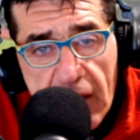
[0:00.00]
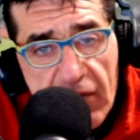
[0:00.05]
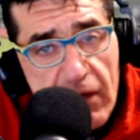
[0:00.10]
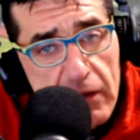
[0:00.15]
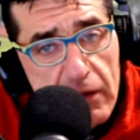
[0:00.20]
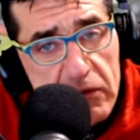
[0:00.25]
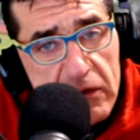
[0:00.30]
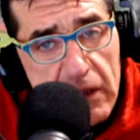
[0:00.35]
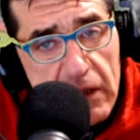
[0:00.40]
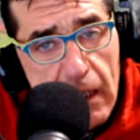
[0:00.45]

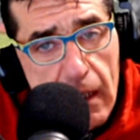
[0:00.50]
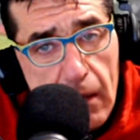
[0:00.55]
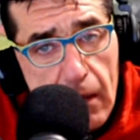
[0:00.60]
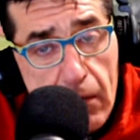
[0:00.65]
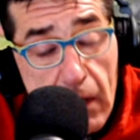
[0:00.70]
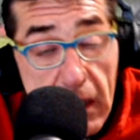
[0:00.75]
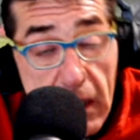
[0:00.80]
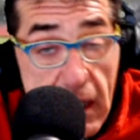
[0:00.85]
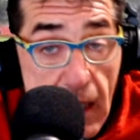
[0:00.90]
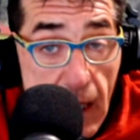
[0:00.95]
vengano a
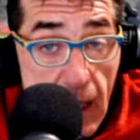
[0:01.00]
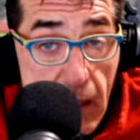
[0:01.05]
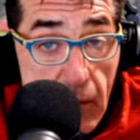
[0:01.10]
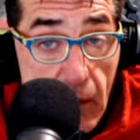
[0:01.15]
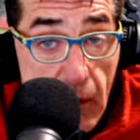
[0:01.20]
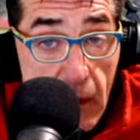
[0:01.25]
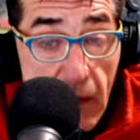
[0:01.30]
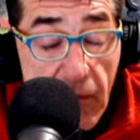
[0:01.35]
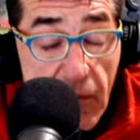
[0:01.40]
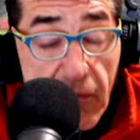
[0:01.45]
guardare,
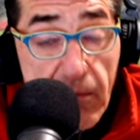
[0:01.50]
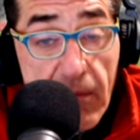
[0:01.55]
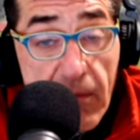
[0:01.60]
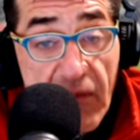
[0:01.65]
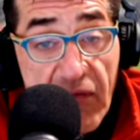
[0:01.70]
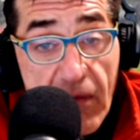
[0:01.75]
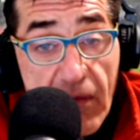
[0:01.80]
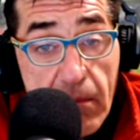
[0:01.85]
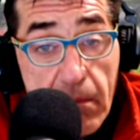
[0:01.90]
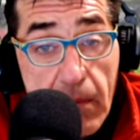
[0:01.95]
quello che mi
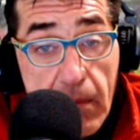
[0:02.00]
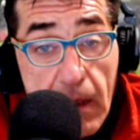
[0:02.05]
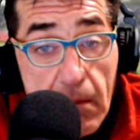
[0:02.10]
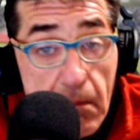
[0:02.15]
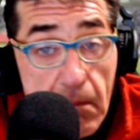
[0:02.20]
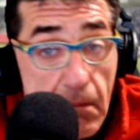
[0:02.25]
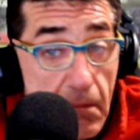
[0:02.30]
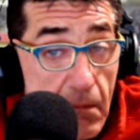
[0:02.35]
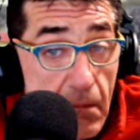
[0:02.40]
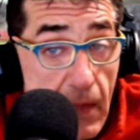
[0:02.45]
fa me,
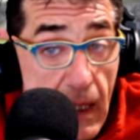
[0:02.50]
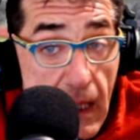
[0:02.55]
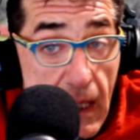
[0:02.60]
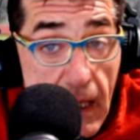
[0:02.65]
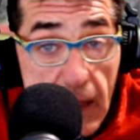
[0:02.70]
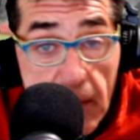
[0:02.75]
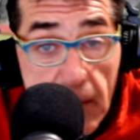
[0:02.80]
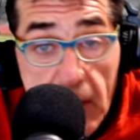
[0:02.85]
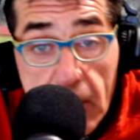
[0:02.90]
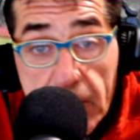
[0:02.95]

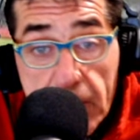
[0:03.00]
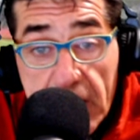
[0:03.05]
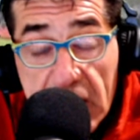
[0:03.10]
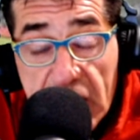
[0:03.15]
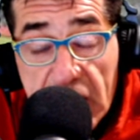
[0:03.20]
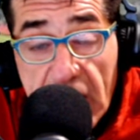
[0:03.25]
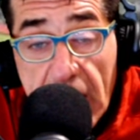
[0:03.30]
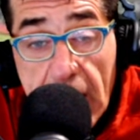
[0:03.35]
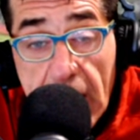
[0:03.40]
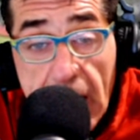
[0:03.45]
magari meno
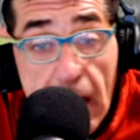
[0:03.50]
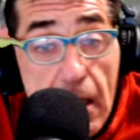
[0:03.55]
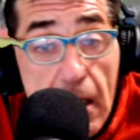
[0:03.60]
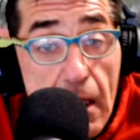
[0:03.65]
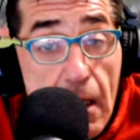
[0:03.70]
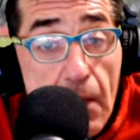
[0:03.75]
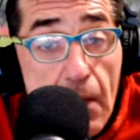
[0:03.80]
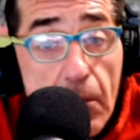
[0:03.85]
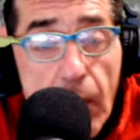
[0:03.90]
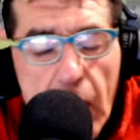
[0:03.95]
piacere, che...
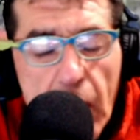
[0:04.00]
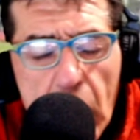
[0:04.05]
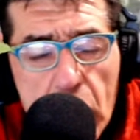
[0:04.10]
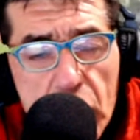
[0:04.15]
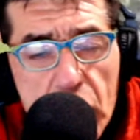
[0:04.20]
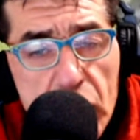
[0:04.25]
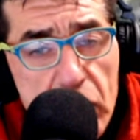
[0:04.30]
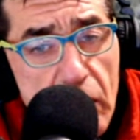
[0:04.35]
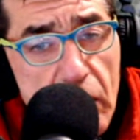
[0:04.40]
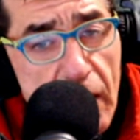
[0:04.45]
poi
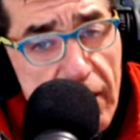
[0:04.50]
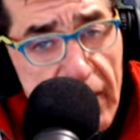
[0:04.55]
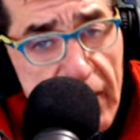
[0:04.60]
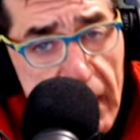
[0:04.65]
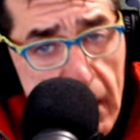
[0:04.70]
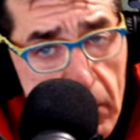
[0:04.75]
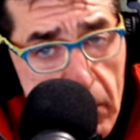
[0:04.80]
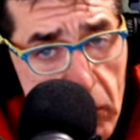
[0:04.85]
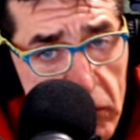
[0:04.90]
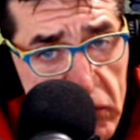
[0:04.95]
ognuno la
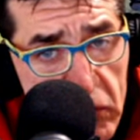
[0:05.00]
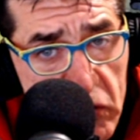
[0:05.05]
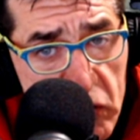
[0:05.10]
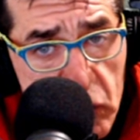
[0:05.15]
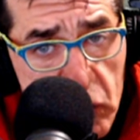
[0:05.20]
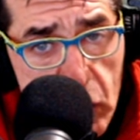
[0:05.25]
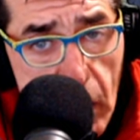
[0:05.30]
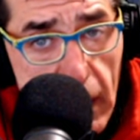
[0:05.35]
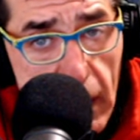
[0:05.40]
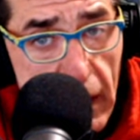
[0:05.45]
vede a modo
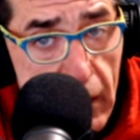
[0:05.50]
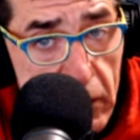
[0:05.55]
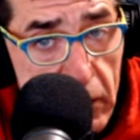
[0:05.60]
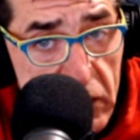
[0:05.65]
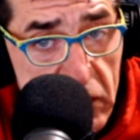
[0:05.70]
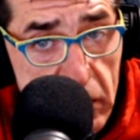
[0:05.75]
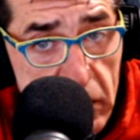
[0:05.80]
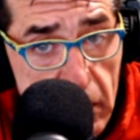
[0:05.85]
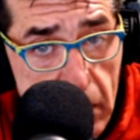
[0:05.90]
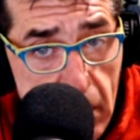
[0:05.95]
suo. Io
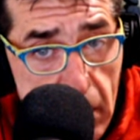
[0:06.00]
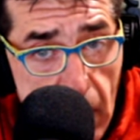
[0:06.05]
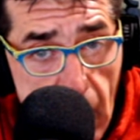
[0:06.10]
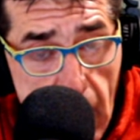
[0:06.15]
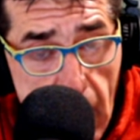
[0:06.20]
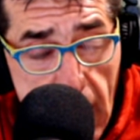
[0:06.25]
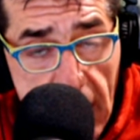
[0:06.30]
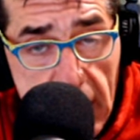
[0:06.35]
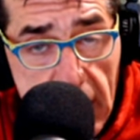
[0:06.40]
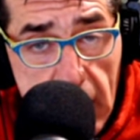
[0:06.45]
sono
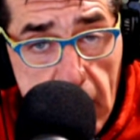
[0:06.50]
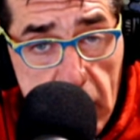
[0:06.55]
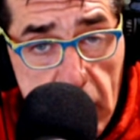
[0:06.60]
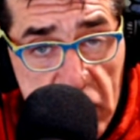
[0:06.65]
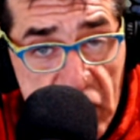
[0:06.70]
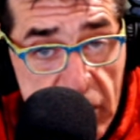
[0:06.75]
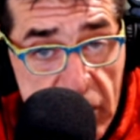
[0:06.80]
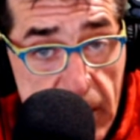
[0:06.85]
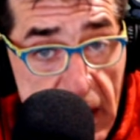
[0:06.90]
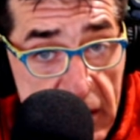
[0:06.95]
qua e dico,
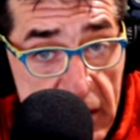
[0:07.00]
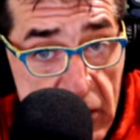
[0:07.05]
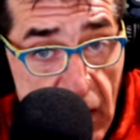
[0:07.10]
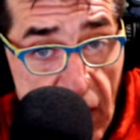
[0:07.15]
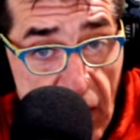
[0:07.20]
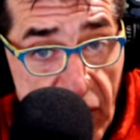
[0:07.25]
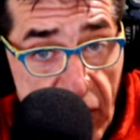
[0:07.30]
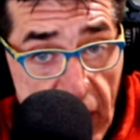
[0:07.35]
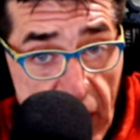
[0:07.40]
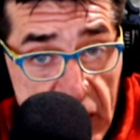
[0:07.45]
ci metto
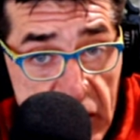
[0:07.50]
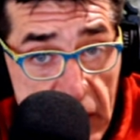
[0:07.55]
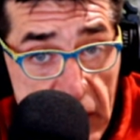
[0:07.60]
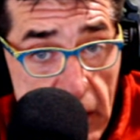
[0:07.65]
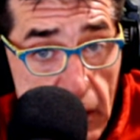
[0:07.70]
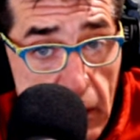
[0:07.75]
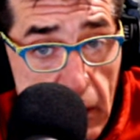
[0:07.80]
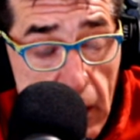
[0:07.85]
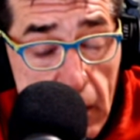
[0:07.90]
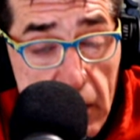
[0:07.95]
la faccia e
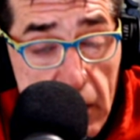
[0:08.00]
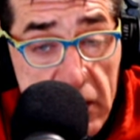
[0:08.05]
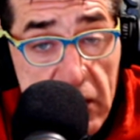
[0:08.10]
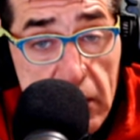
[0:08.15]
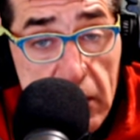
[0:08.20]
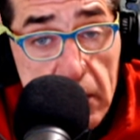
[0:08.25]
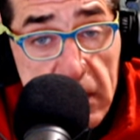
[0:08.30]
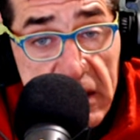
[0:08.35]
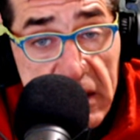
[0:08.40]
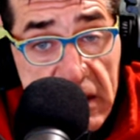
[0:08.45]
dico le cose
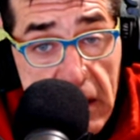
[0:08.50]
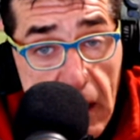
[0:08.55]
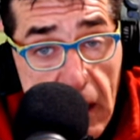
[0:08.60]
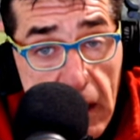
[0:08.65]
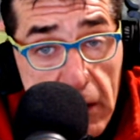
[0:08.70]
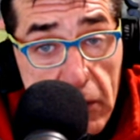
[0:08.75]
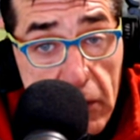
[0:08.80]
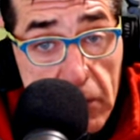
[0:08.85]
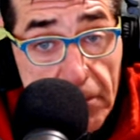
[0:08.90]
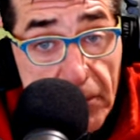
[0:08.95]
come
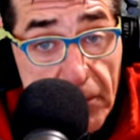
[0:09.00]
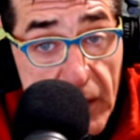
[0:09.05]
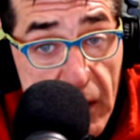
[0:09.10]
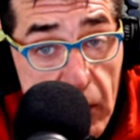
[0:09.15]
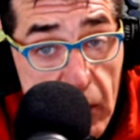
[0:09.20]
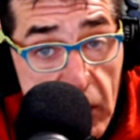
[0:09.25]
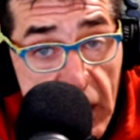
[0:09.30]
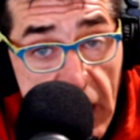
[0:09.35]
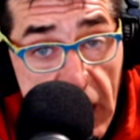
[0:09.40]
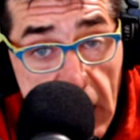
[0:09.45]
stanno.
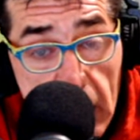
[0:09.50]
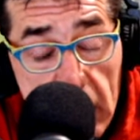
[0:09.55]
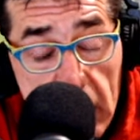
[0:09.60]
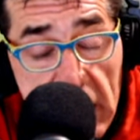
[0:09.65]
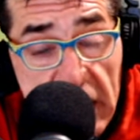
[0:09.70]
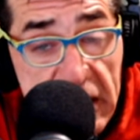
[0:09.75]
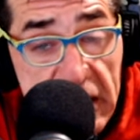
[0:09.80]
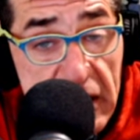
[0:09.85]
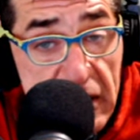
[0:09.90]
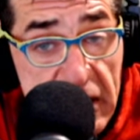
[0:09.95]
Io credo di
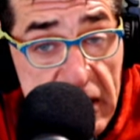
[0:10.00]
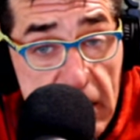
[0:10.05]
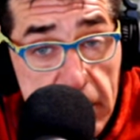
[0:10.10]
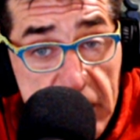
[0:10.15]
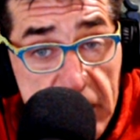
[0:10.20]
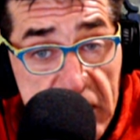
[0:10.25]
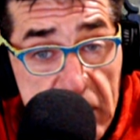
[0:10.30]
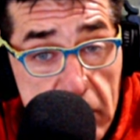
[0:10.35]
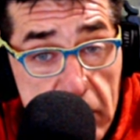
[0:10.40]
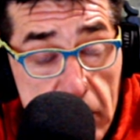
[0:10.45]
essere
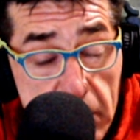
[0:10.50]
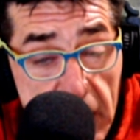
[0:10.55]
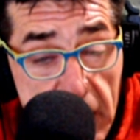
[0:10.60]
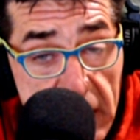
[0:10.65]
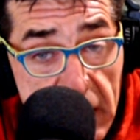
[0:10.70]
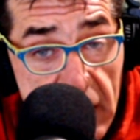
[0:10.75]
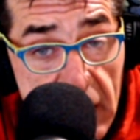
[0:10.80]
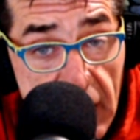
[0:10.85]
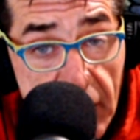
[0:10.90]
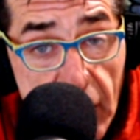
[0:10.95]
sempre stato
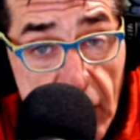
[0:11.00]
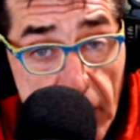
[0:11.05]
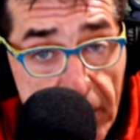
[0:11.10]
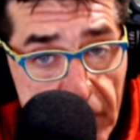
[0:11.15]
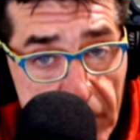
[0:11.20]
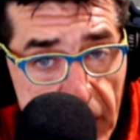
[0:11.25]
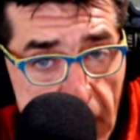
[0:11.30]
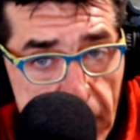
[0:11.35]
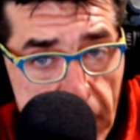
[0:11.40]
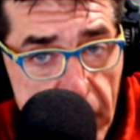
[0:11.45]
obiettivo,
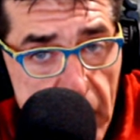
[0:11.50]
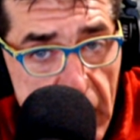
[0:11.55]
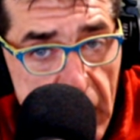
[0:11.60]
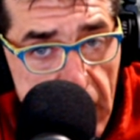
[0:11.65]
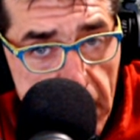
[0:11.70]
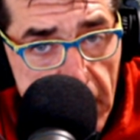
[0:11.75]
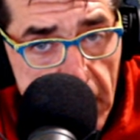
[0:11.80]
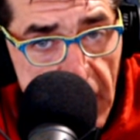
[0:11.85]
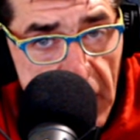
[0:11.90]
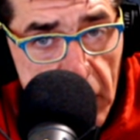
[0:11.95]
né più né
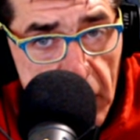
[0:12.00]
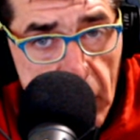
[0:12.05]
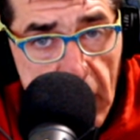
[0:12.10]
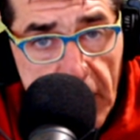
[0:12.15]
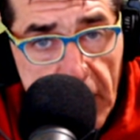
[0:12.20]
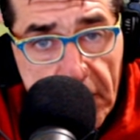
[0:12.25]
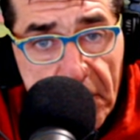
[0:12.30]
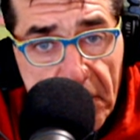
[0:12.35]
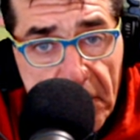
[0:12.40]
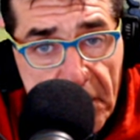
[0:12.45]
meno, eh?